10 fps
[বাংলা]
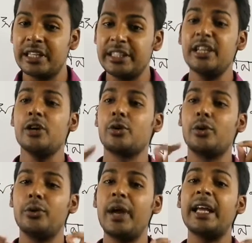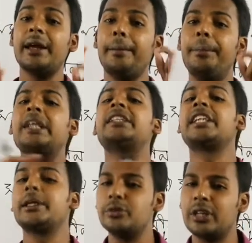মেজাজের কোনো এক
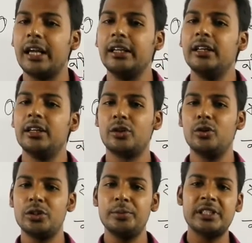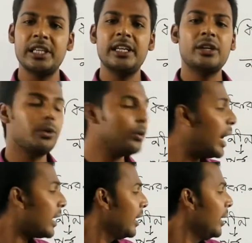ব্যক্তিকে বোঝায় খুশ মেজাজের কোনো
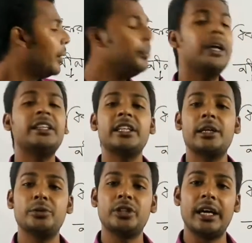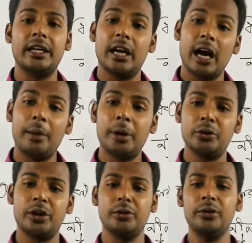এক ব্যক্তিকে বোঝায়
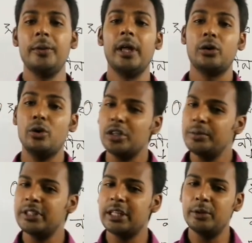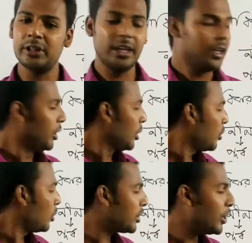আবারও দেখুন খুশ মেজাজ বলতে
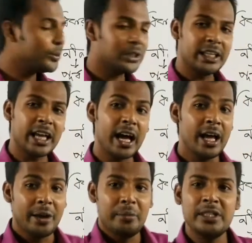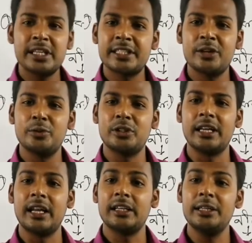খুশকেও বোঝায় না মেজাজকেও
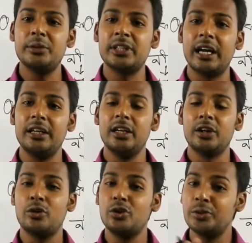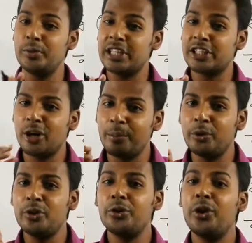বোঝায় না কি বোঝায় খুশ মেজাজ
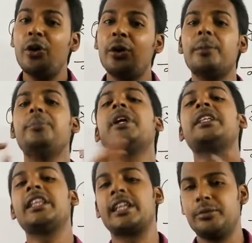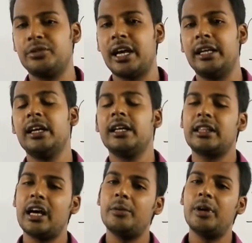সম্পন্ন কোনো ব্যক্তিকে বোঝায়
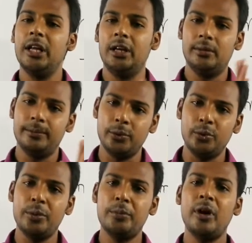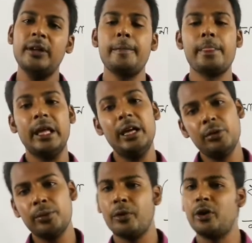তার মানে পূর্বপদ
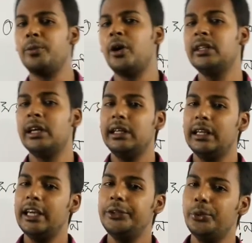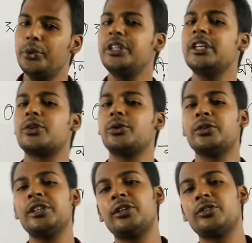এবং পরপদ এই দুইটির
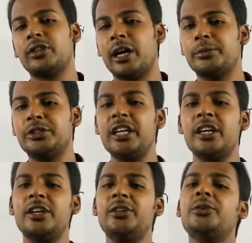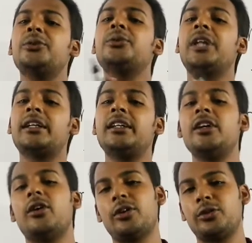কোনোটির অর্থ না বুঝে নতুন একটি
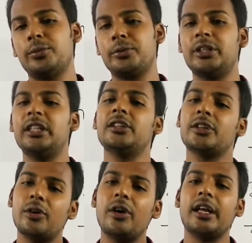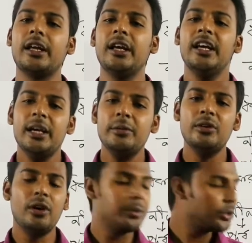অর্থ প্রদান করে
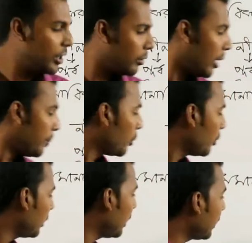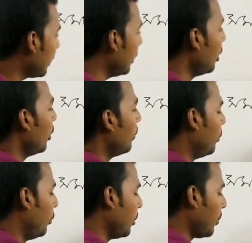এবং অবশ্যই এগুলোর প্রত্যেকটির
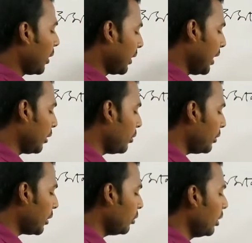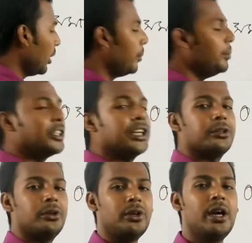পূর্বপদ খেয়াল করে দেখুন
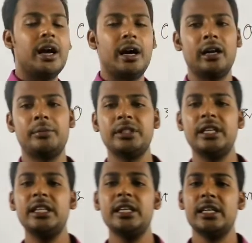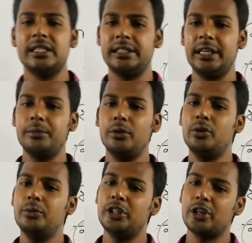বিশেষণ আর আমরা জানি যে
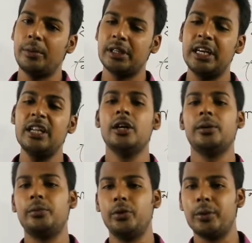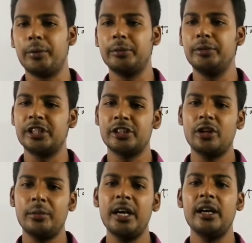বহুব্রী সমাসের পূর্বপদ
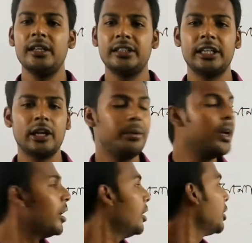বিশেষণ হবে সেটা হবে